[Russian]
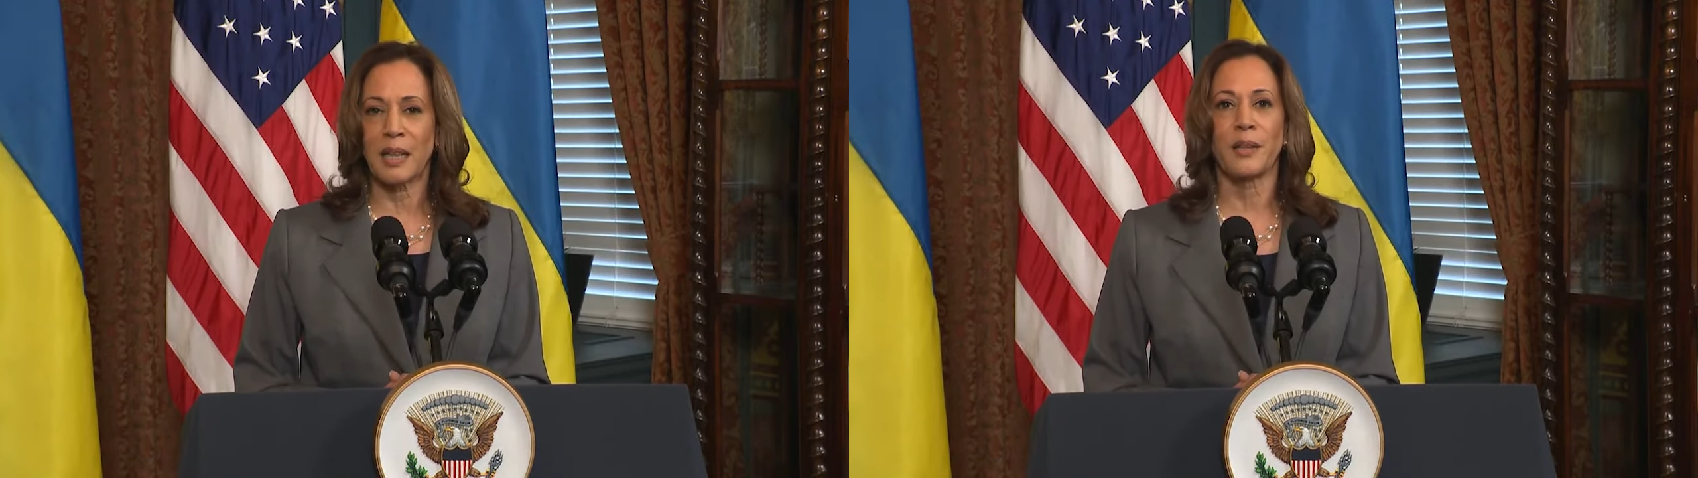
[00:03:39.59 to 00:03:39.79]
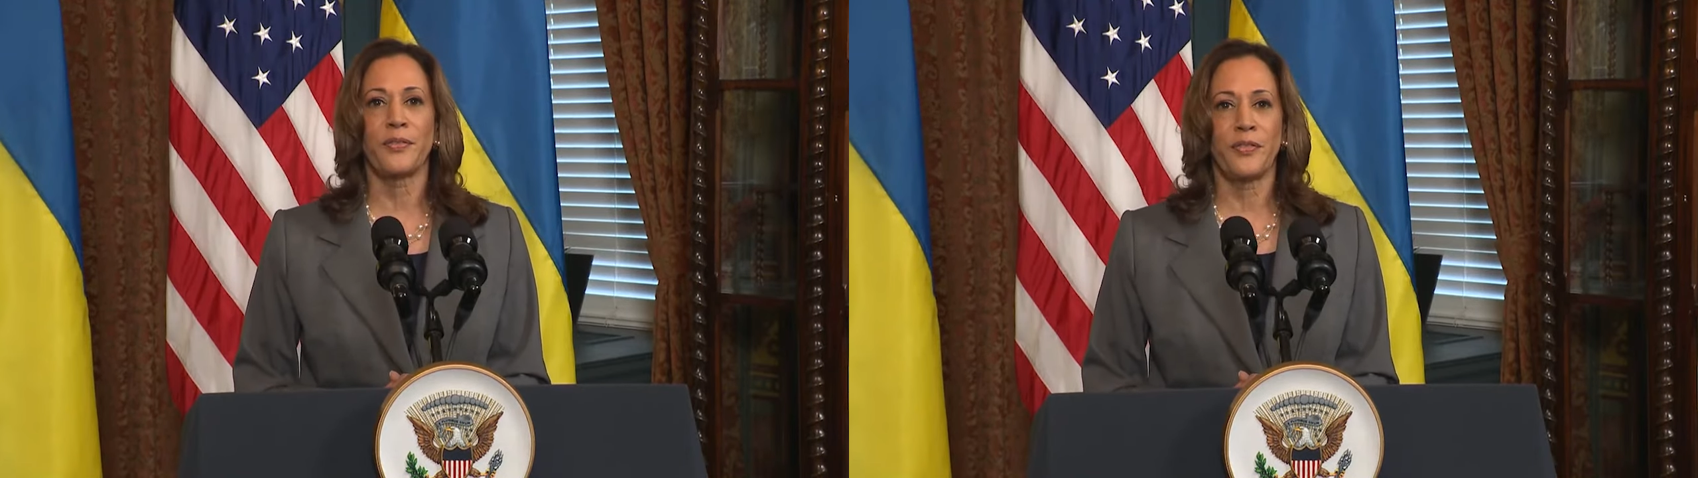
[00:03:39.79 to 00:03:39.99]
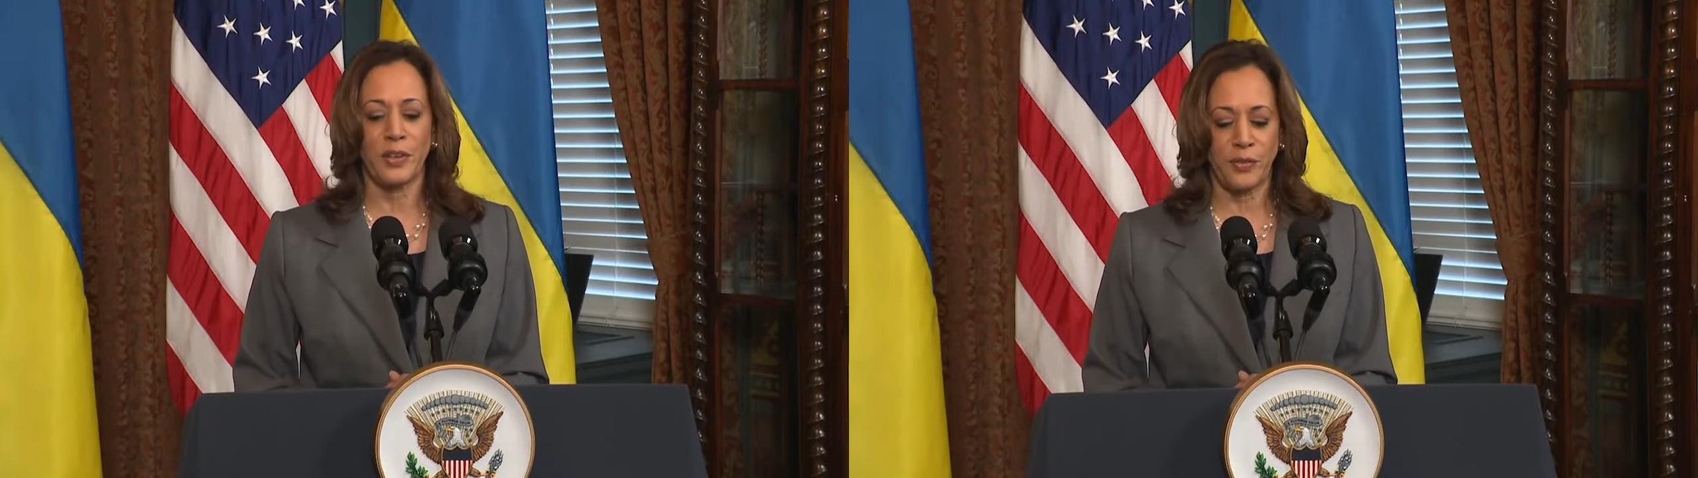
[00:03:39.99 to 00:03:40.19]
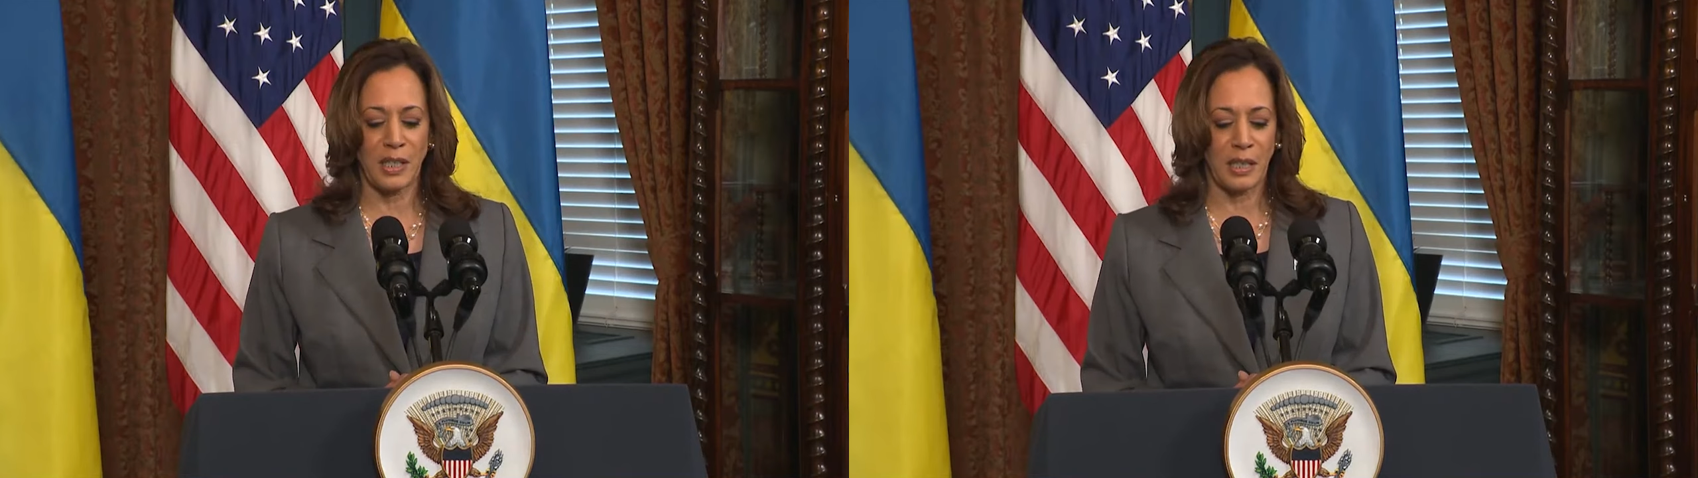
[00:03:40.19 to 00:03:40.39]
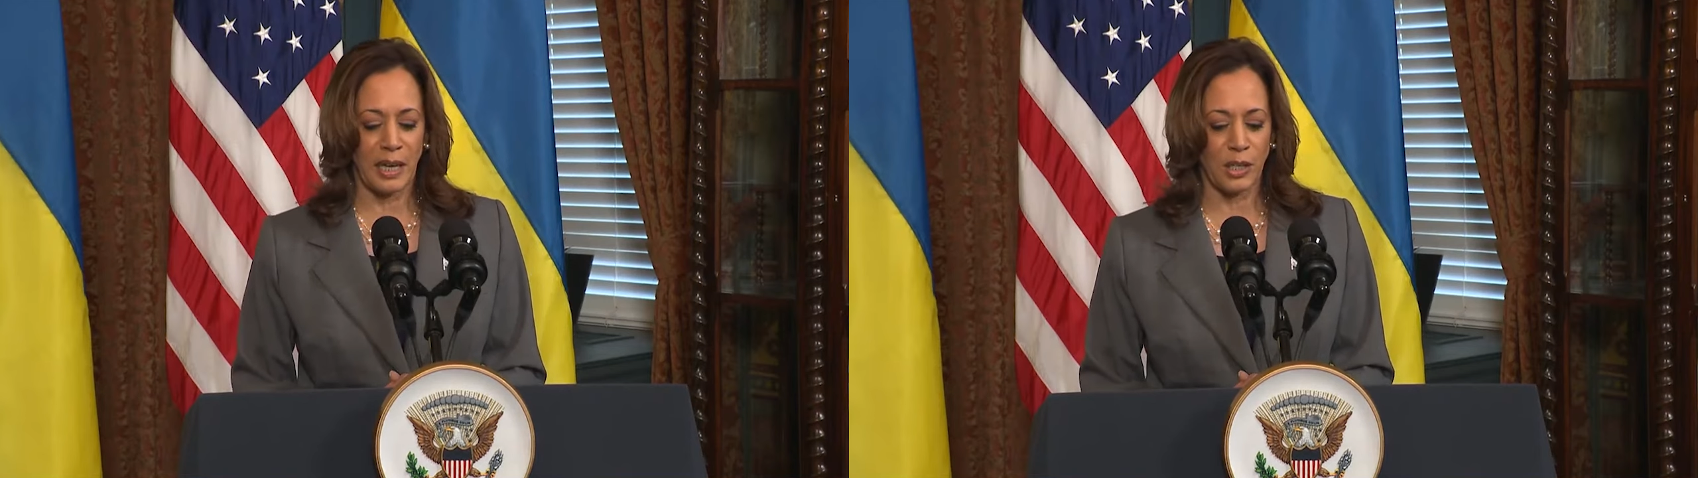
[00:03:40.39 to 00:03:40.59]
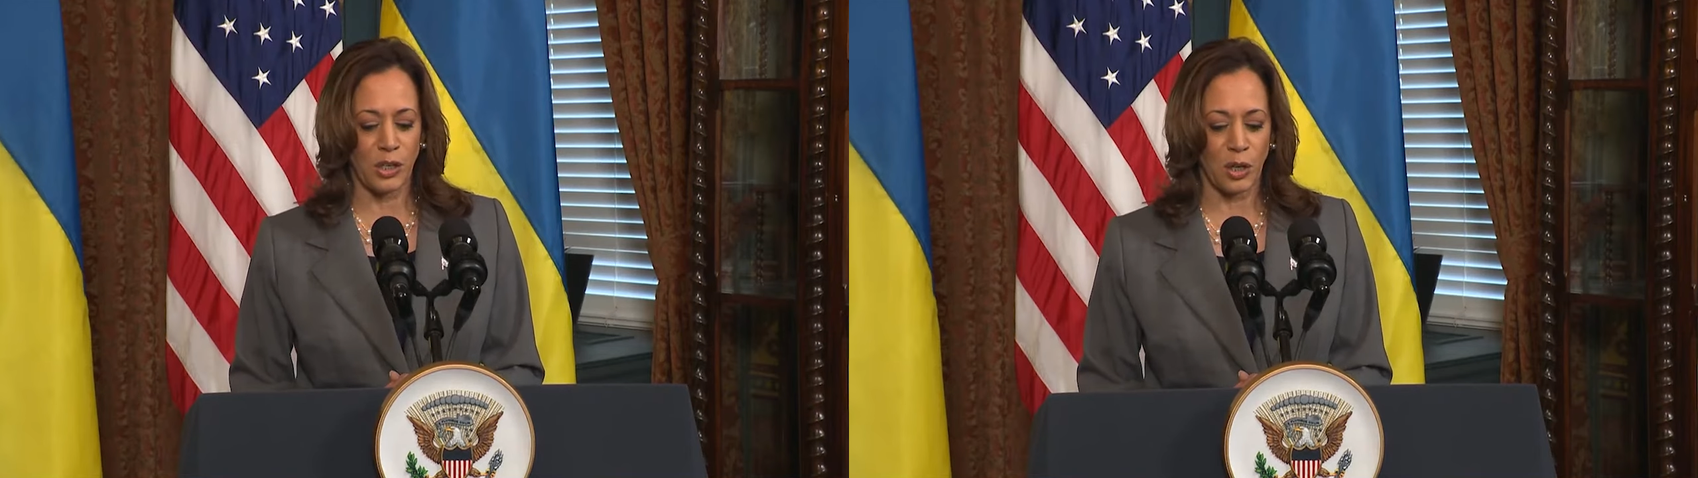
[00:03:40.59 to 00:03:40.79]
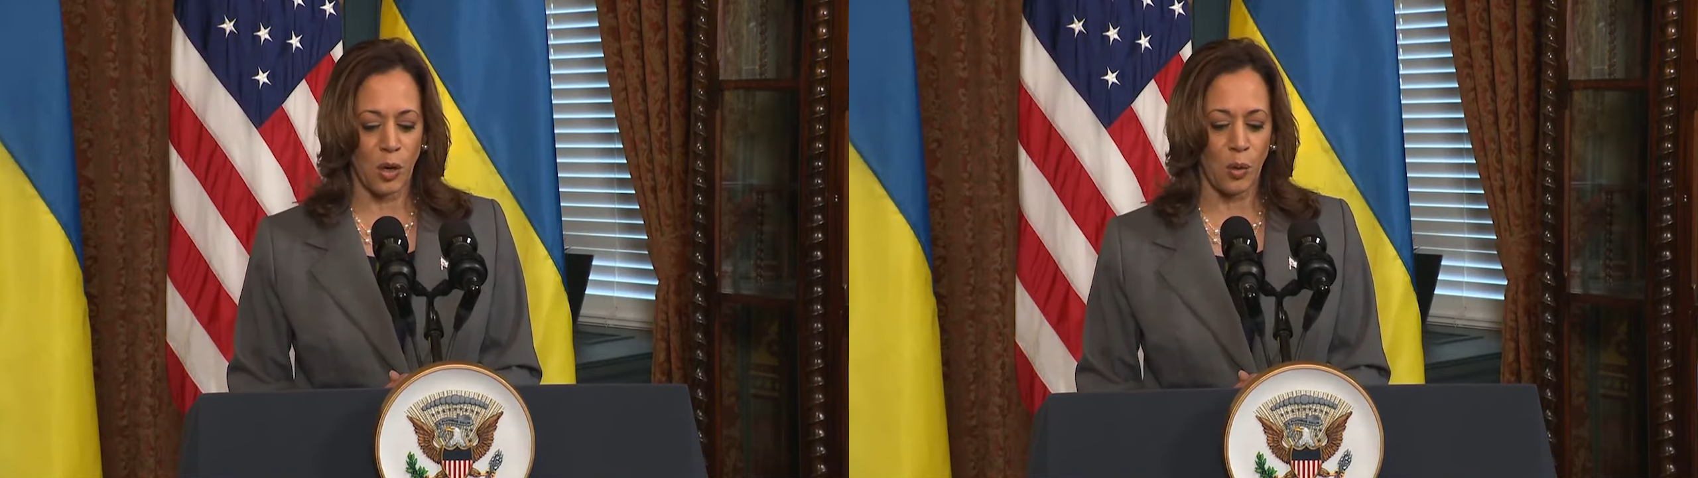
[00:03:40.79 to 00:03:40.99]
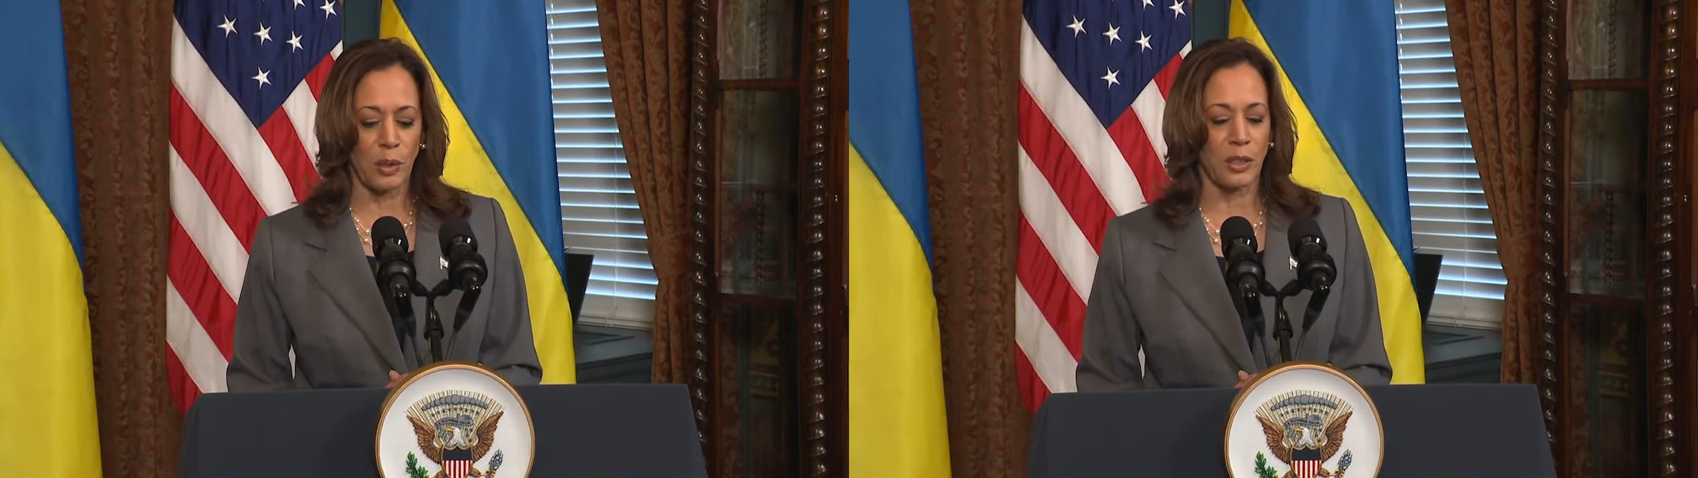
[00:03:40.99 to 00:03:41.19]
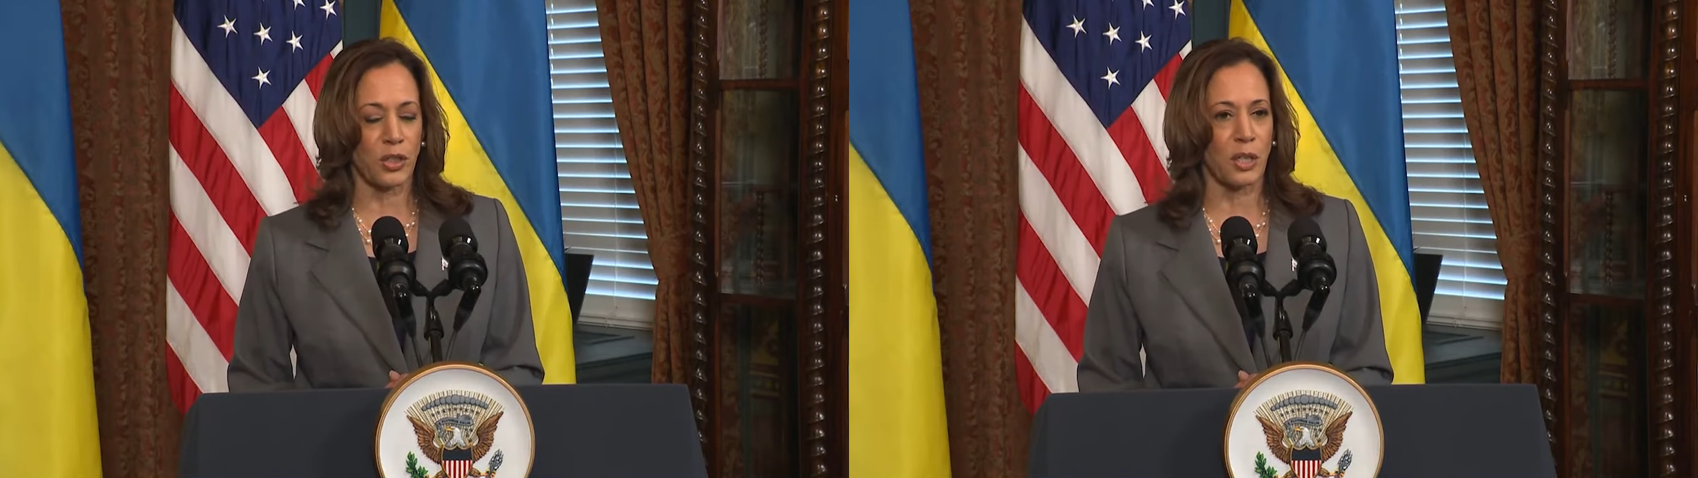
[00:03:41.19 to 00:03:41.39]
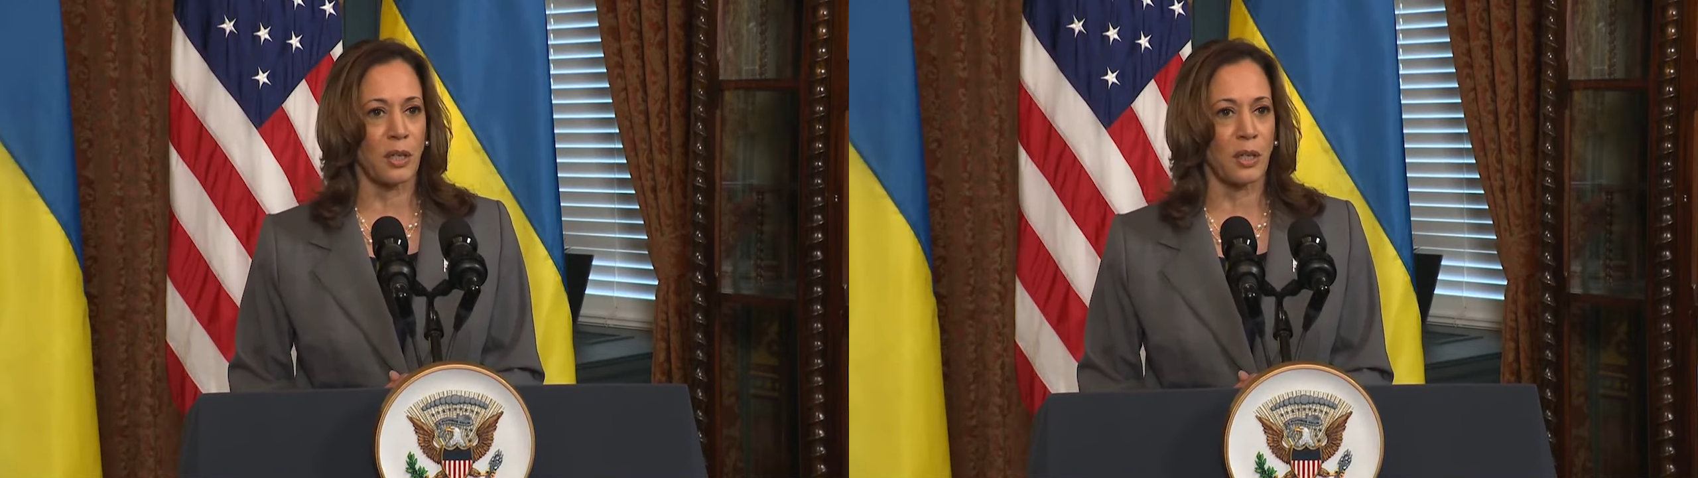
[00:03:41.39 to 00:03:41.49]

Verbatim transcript: Байденом и 50 странами,